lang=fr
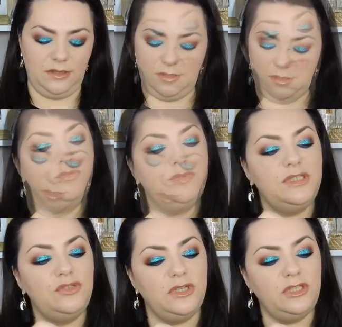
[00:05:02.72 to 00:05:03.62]
C'est un tout
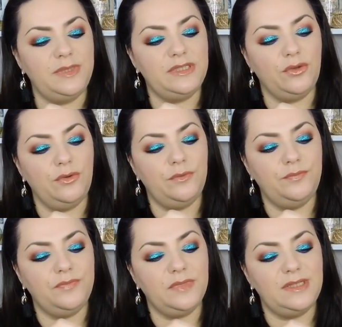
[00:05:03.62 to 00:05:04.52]
petit swatch parce que
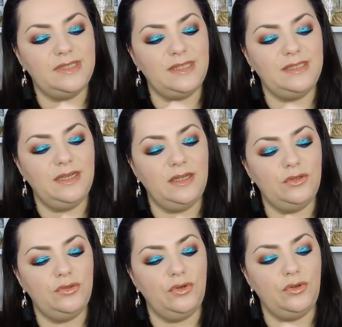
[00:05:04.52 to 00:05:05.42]
ça tient
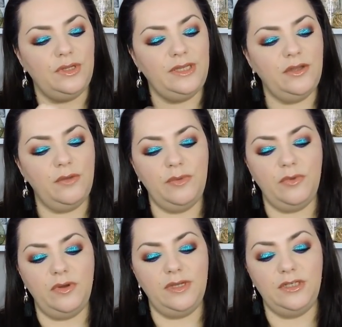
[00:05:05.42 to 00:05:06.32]

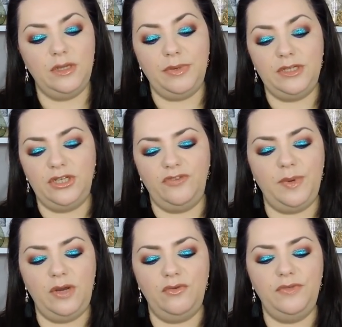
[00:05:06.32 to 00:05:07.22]
énormément et après je n'arrive
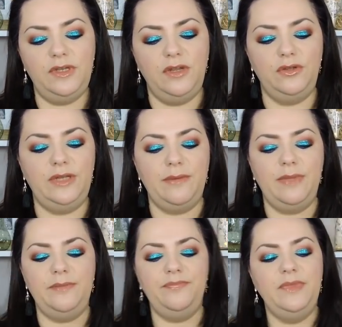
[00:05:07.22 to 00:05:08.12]
pas à l'enlever de, la
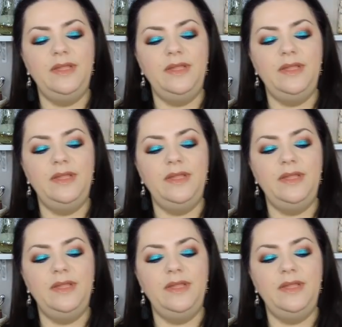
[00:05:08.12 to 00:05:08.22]
main.